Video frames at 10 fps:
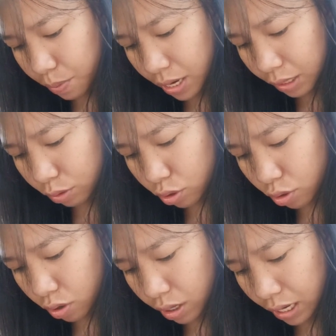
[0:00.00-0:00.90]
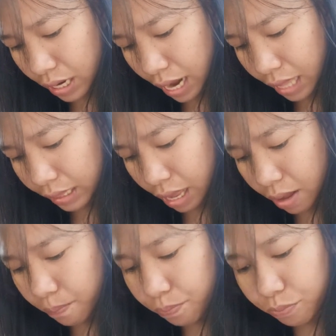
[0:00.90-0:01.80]
pinatuyo na
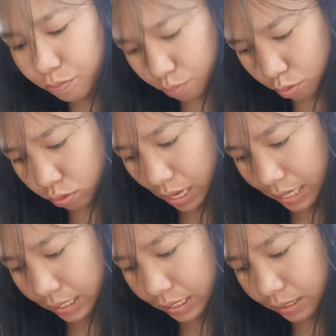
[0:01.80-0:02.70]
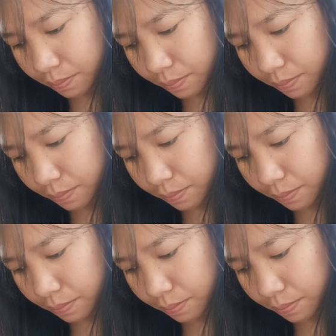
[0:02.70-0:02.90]
dilatang prutas.